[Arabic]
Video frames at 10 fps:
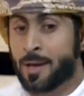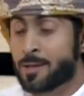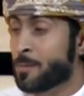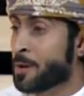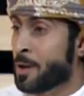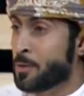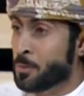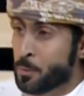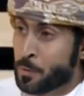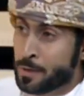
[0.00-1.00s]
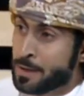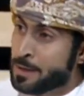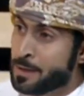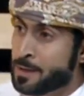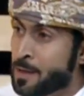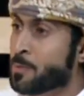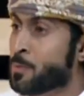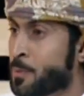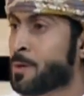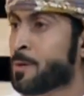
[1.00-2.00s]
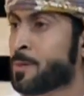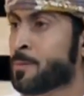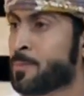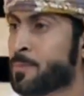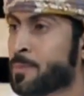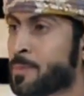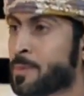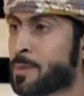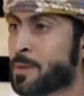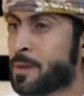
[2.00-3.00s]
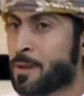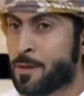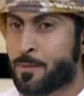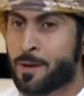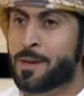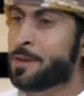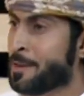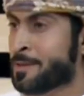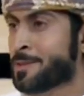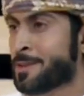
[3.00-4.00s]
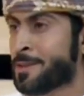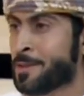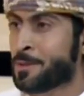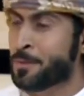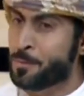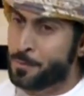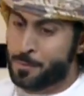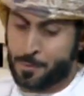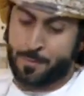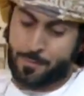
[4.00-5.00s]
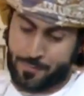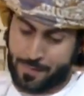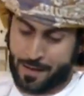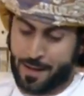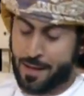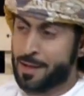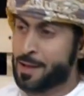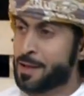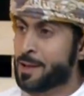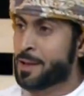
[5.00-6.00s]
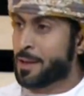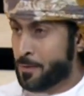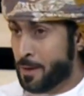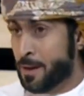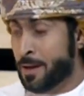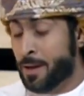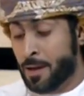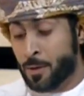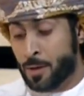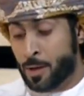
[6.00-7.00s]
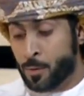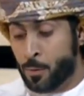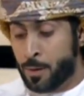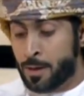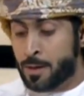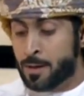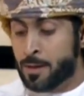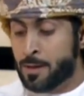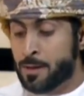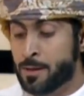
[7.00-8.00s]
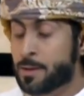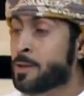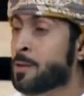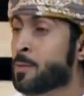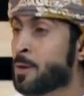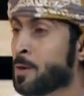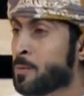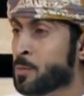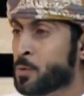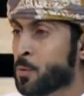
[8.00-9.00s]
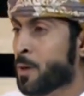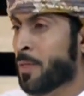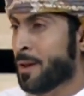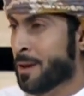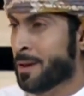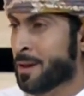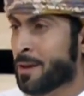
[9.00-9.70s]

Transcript: لازم نراعي شعور اللي الناس متوفيه يومهم بالضبط فانا عديت قصيده و... جميله هذا الموضوع فاقول يتيم الام شو وضعه